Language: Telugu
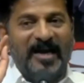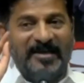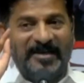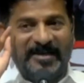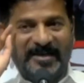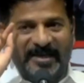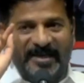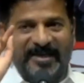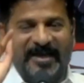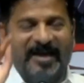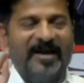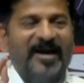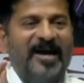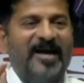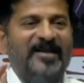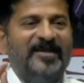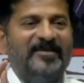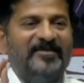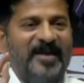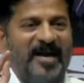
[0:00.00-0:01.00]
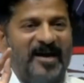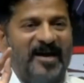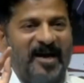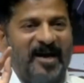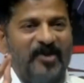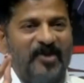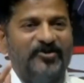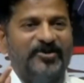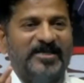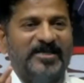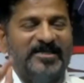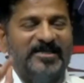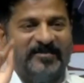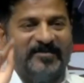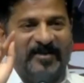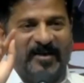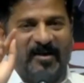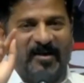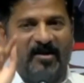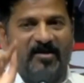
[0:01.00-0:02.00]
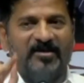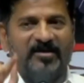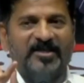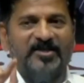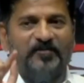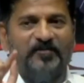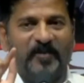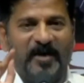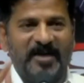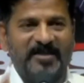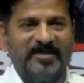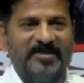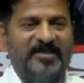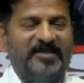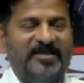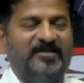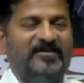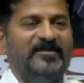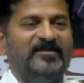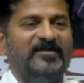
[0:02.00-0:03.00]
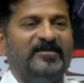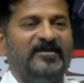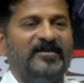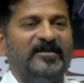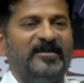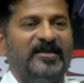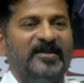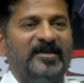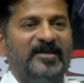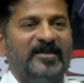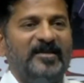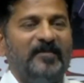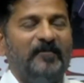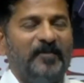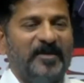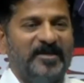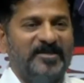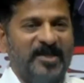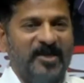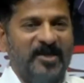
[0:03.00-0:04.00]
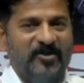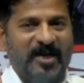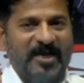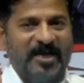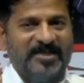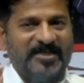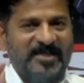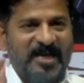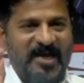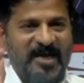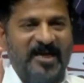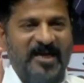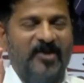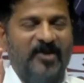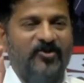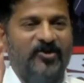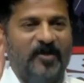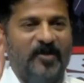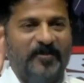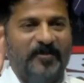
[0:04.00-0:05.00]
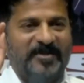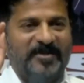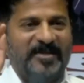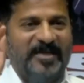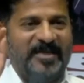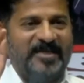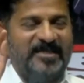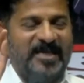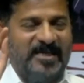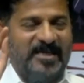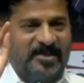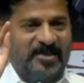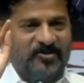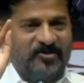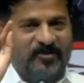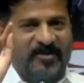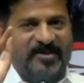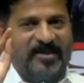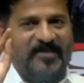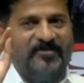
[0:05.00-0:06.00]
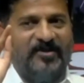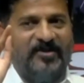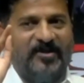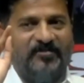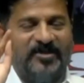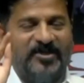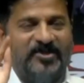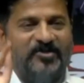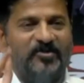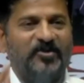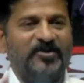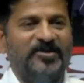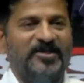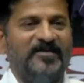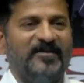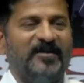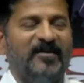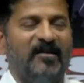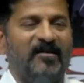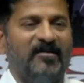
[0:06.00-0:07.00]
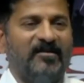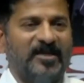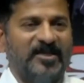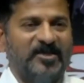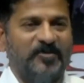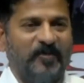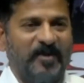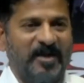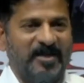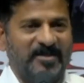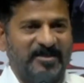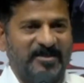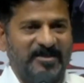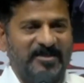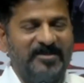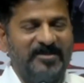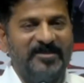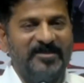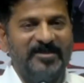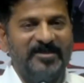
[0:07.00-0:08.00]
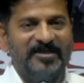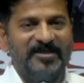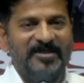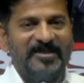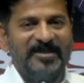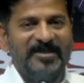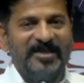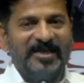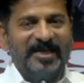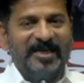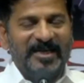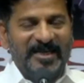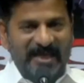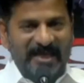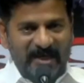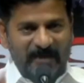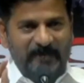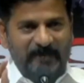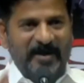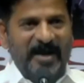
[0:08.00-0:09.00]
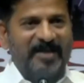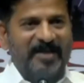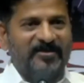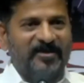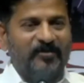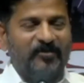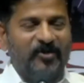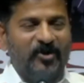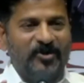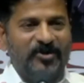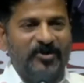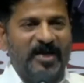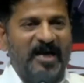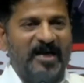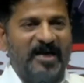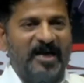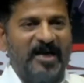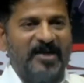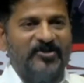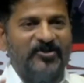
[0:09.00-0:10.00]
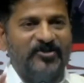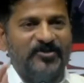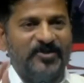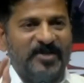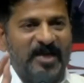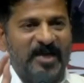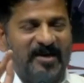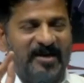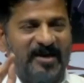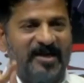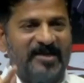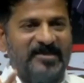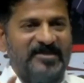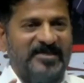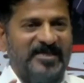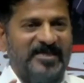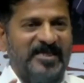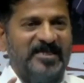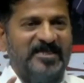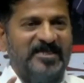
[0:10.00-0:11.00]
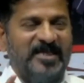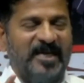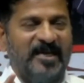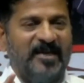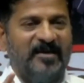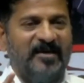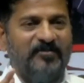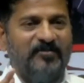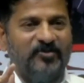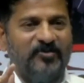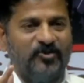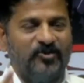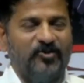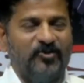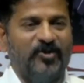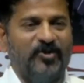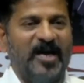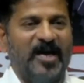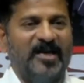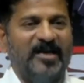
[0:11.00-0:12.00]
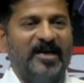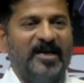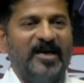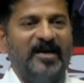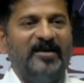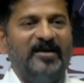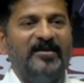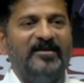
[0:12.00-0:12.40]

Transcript: అన్ని రకాల త్యాగాలు చేసింది కాంగ్రెస్ పార్టీ ప్రజలు కష్టాలు అల్లున్నప్పుడు ఈ దేశానికి స్వతంత్రం తీసుకొచ్చింది కాంగ్రెస్ పార్టీ ఈ ప్రాంతంలో నాగార్జున సాగర్ శ్రీశైలం జూరాల